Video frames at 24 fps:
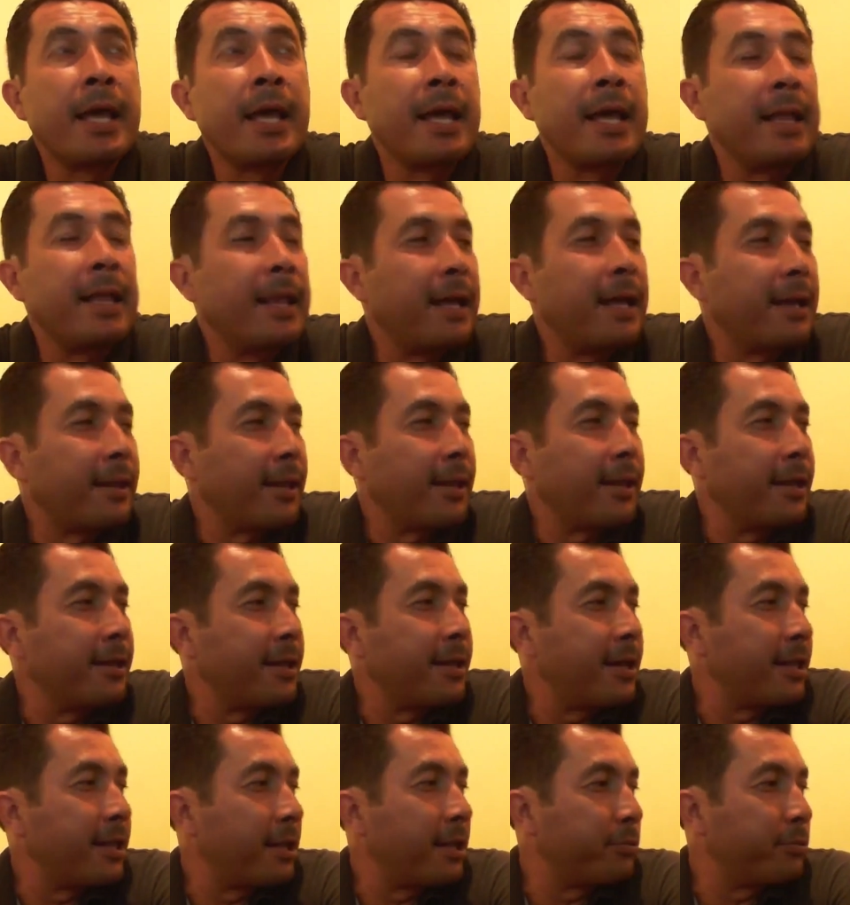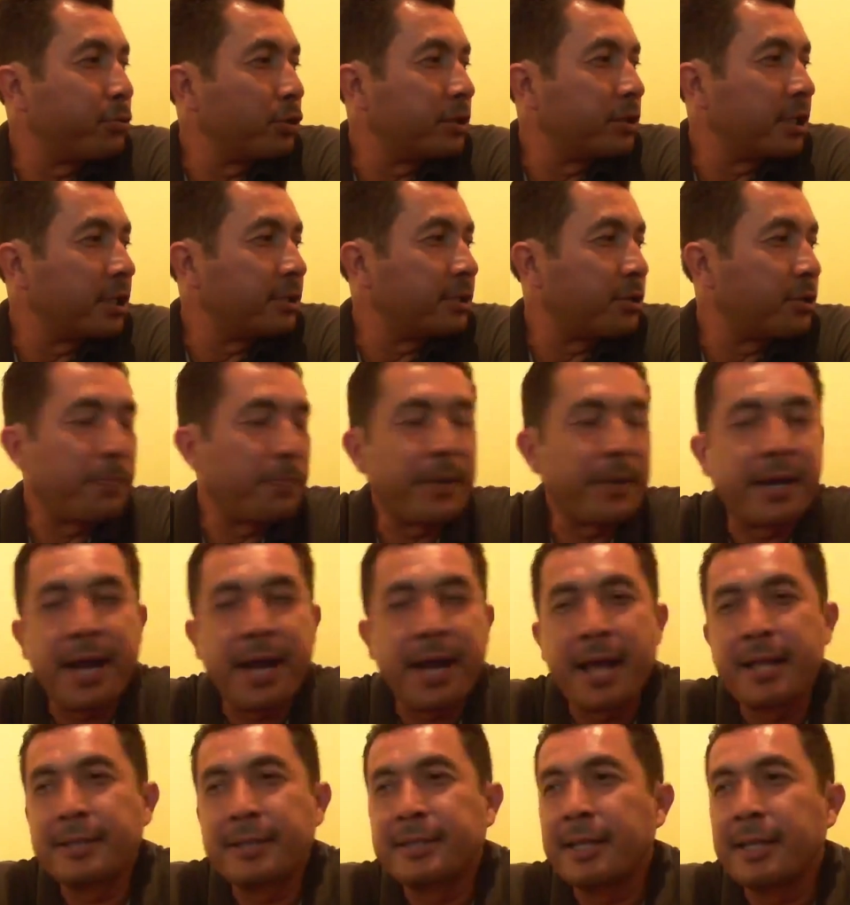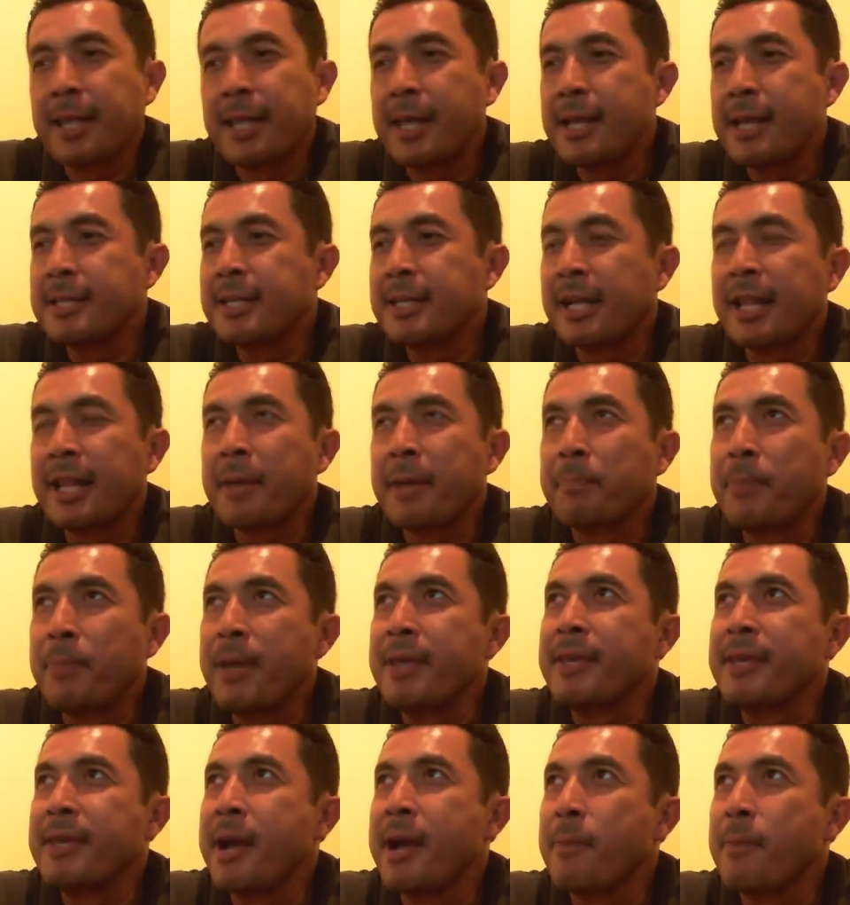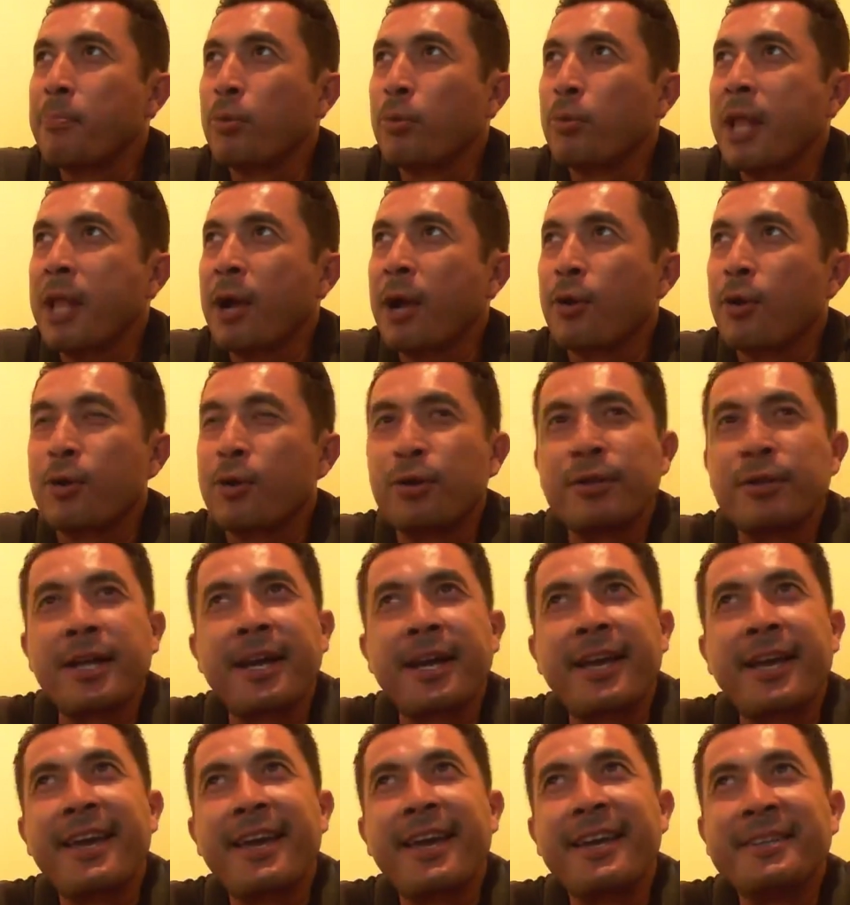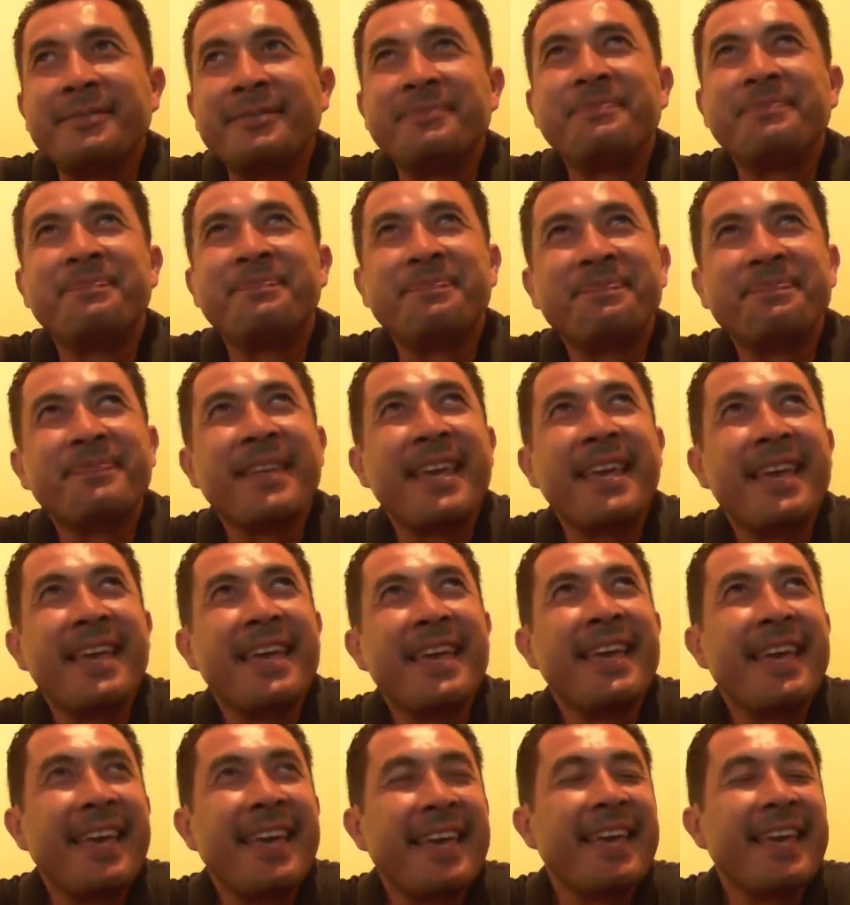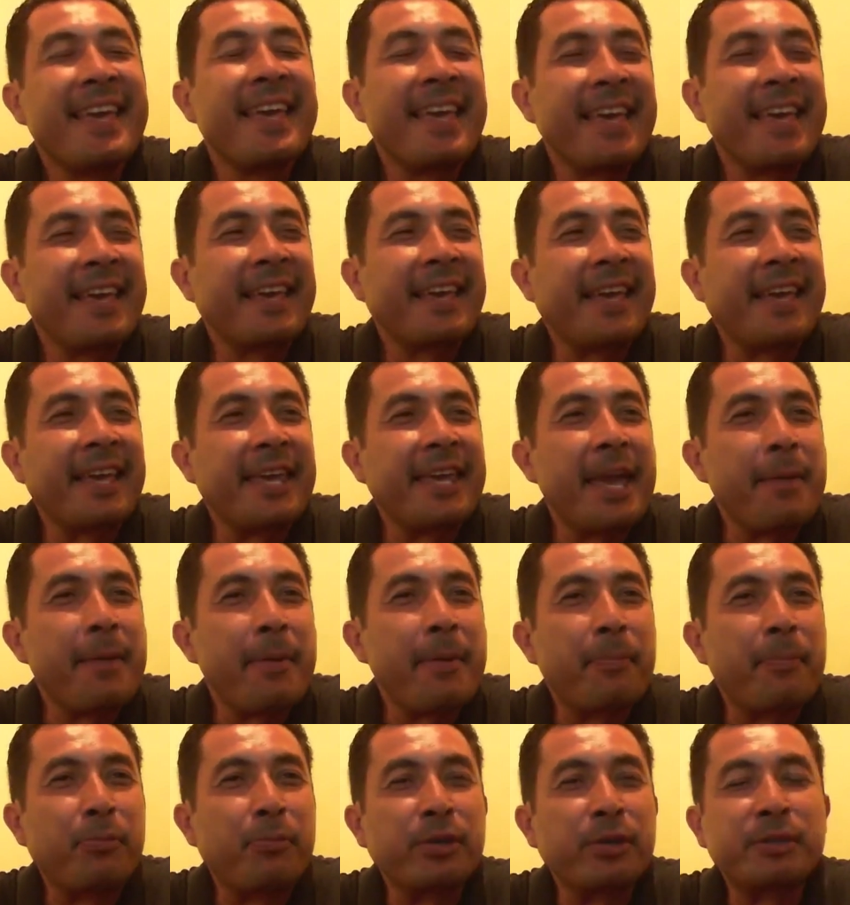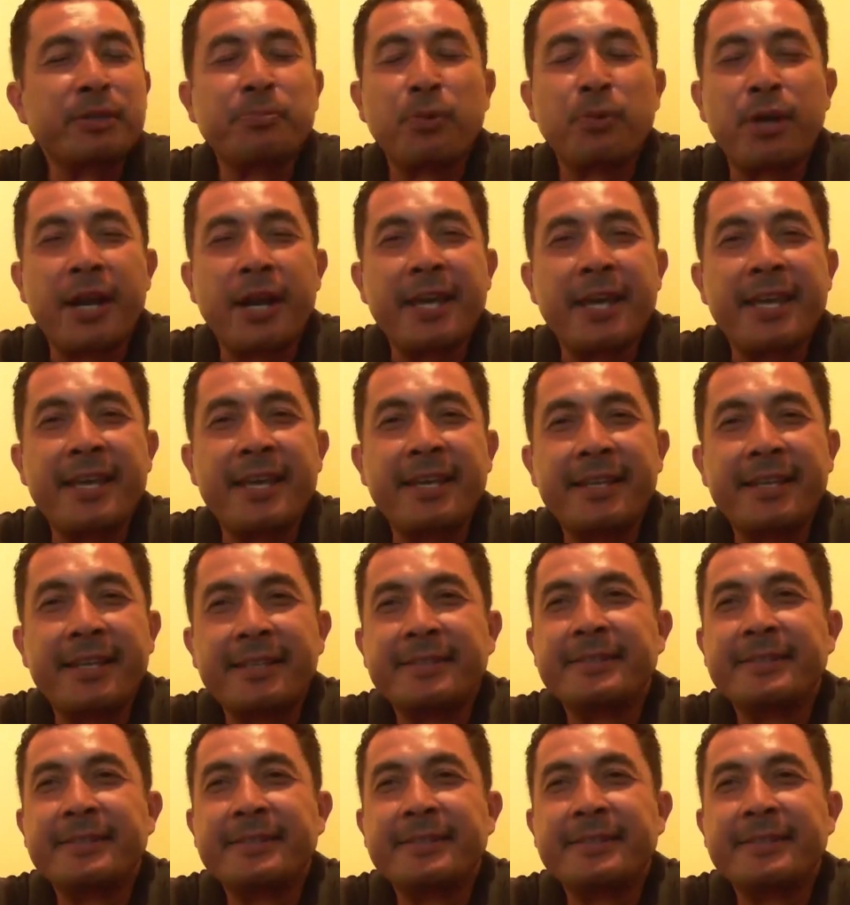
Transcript: La reina de las frutas tropicales se la dice a la piña por la corona que, que lleva pues por ahí.